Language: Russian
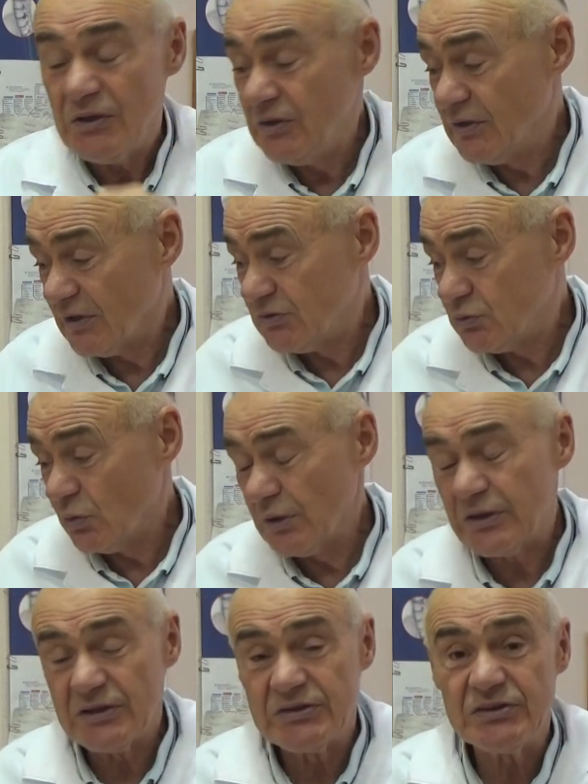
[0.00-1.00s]
И
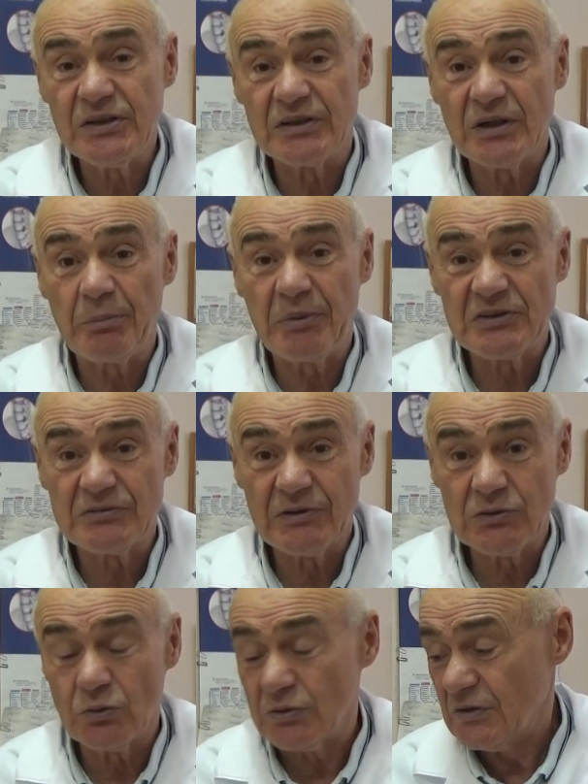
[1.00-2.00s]
настолько сильно
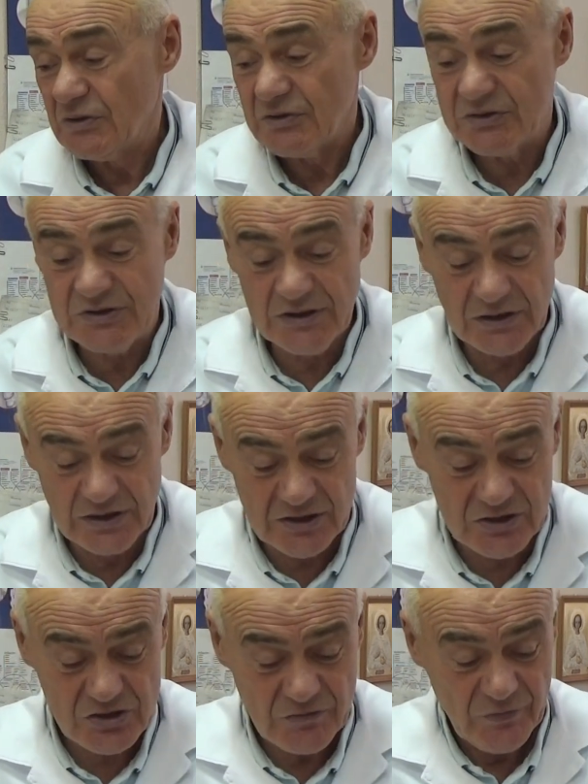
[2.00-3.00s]
позвонок.
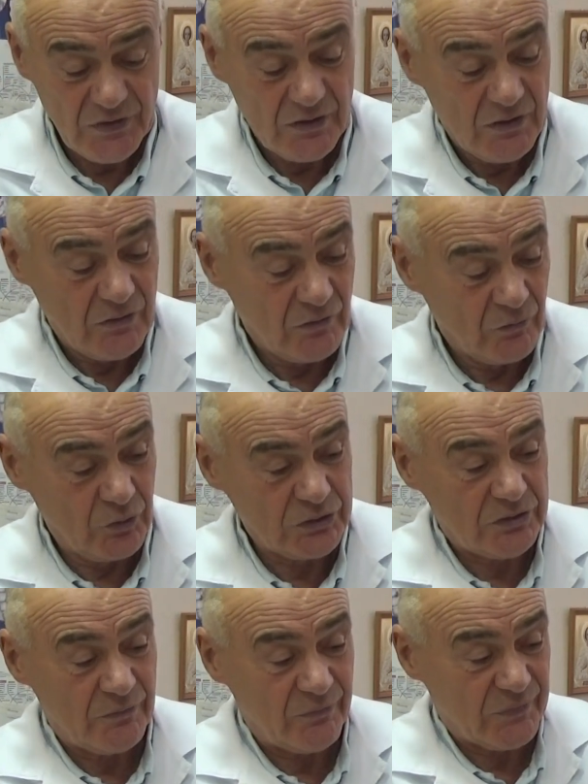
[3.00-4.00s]
Сделаешь,
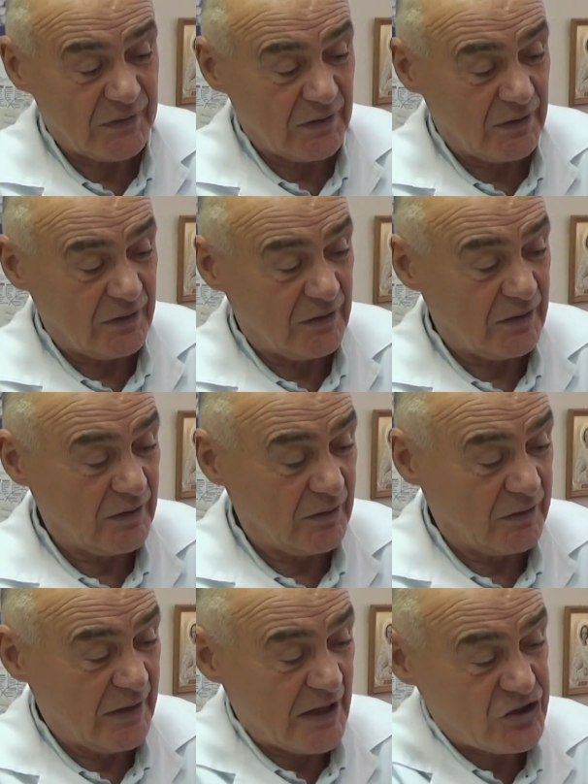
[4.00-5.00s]
вот
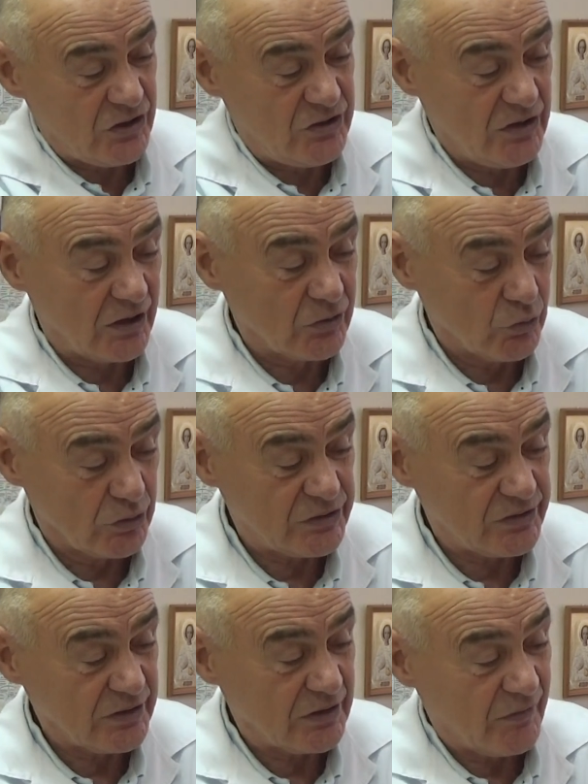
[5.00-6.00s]
наша
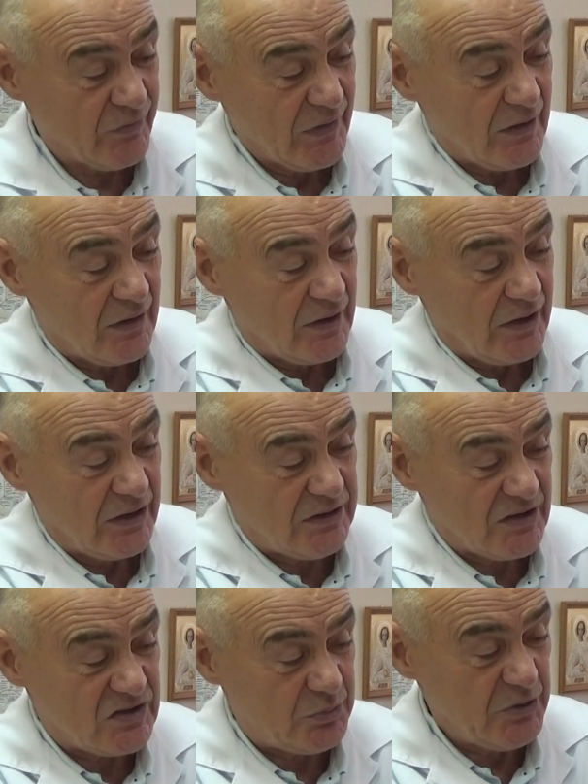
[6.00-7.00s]
диагностика.
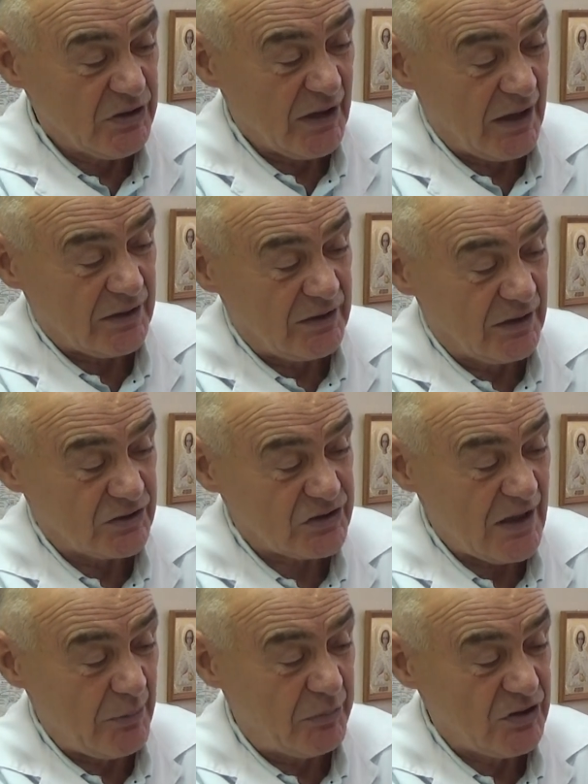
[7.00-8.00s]
Это спина,
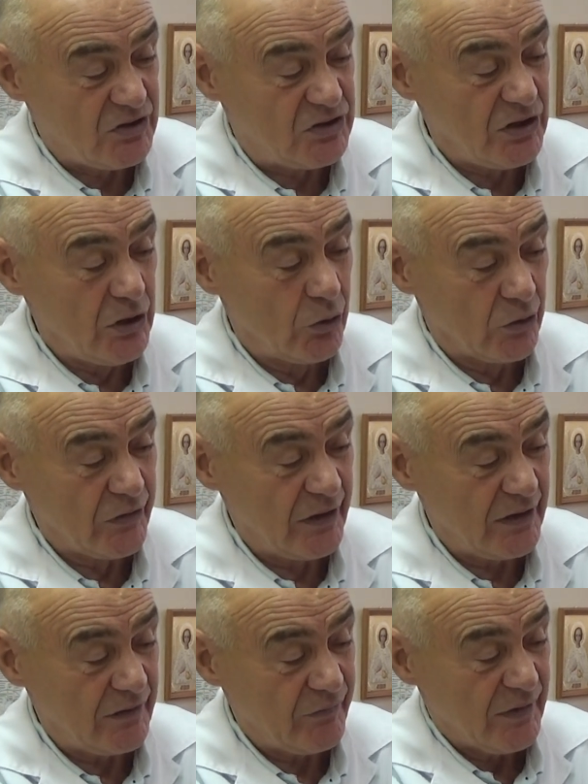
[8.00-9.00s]
должна быть
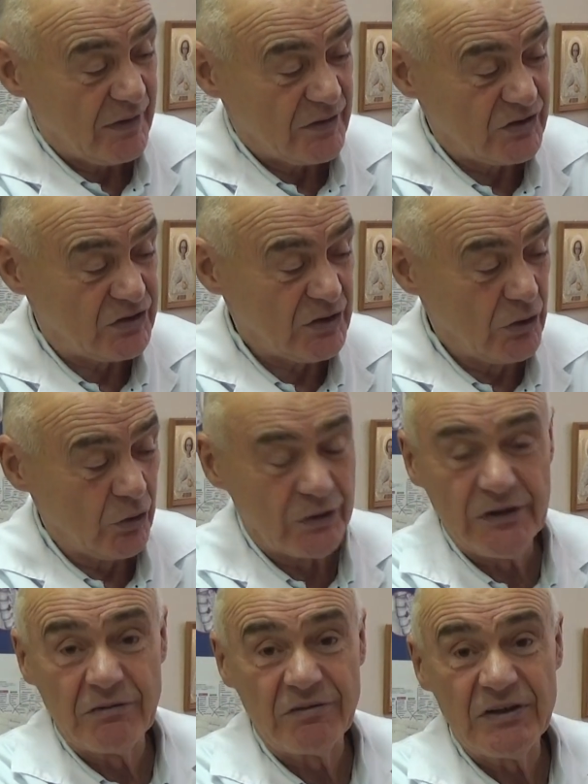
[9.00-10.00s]
зеленая.
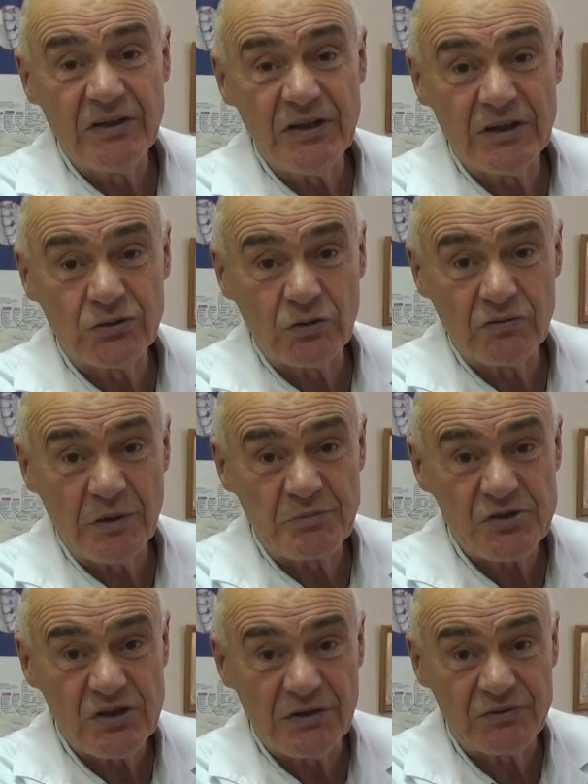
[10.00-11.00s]
Зеленого нету
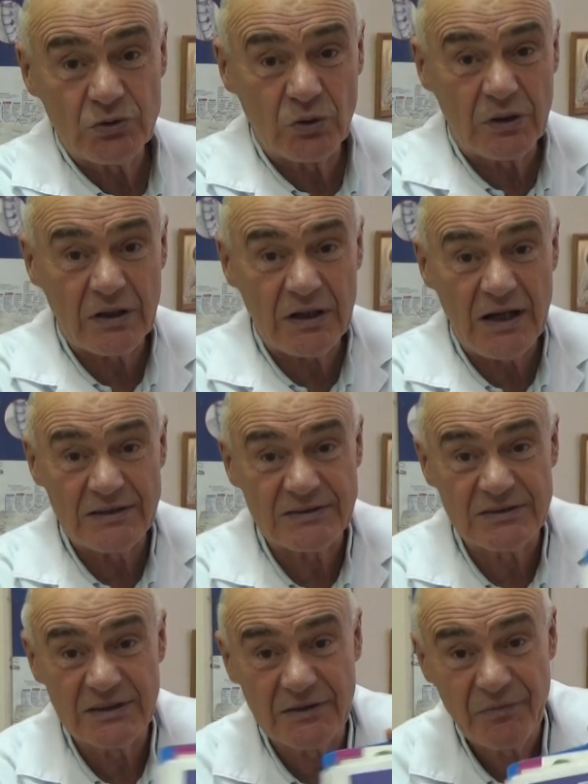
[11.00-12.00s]
вообще, все
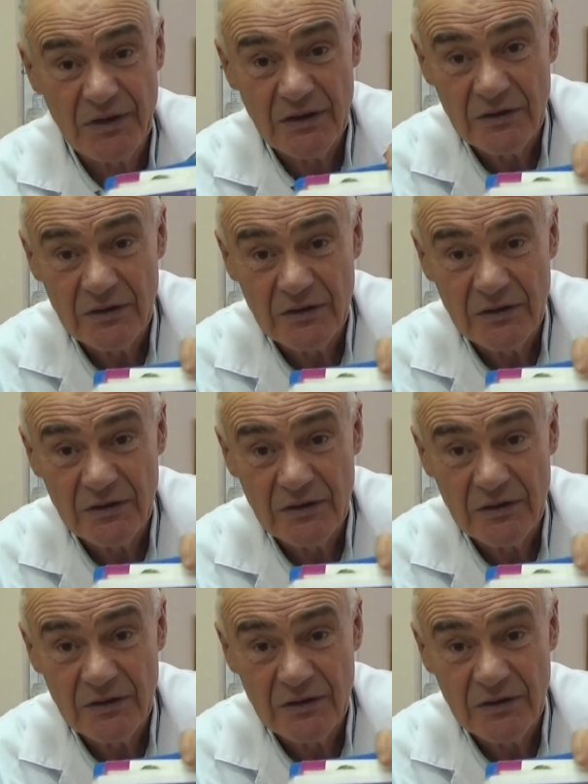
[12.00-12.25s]
красное.